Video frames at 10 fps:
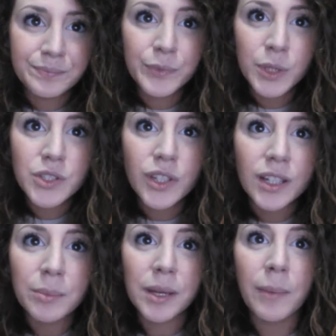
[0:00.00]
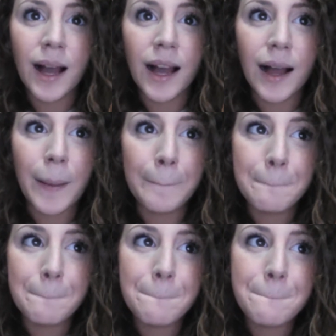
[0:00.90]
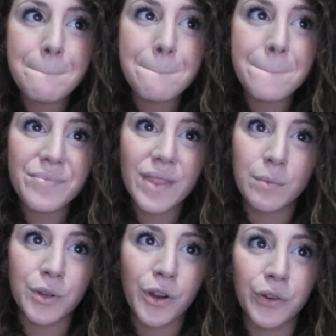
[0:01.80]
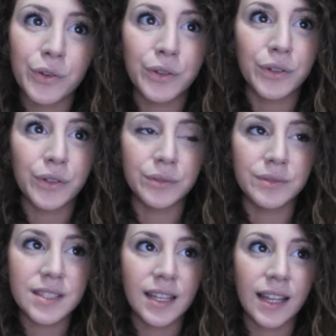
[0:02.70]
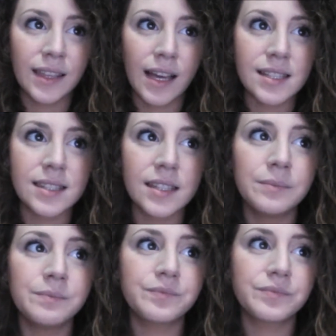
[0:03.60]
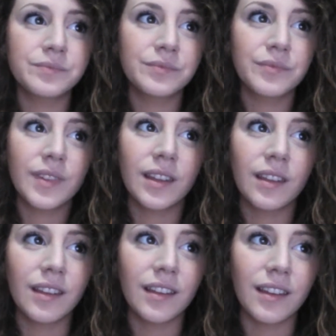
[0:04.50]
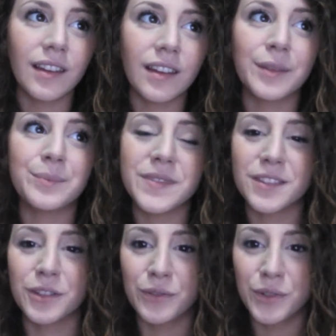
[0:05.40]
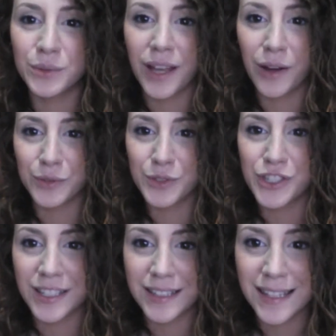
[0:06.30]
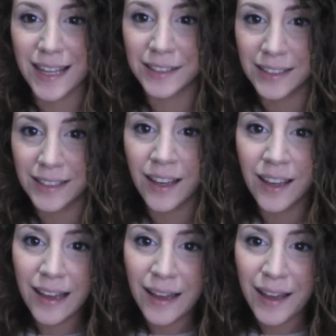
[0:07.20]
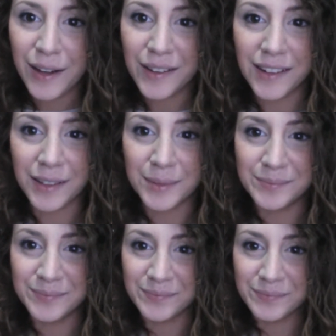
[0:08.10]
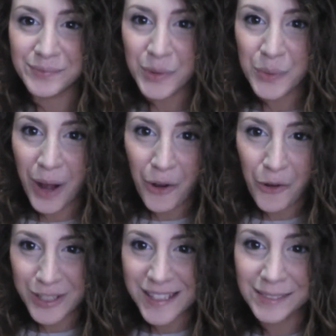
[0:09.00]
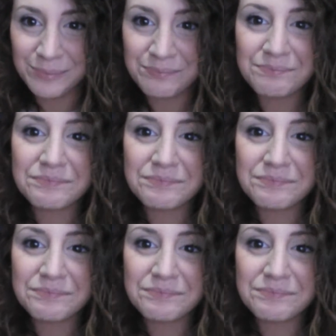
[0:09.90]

due giorni prima che mio nonno se ne andasse, ehm, sono venuta a conoscenza di um, una cosa,